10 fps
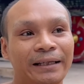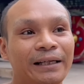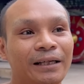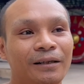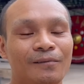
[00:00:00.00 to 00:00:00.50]
น
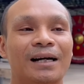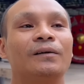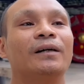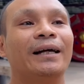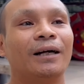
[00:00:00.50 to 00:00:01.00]
ที่วัด
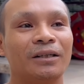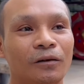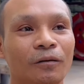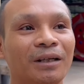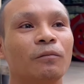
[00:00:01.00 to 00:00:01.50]
ด้วยเขาจะ
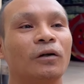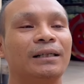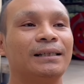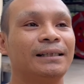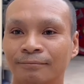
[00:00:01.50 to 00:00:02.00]
รวมทั้งหมด
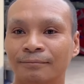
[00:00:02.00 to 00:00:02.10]
เลย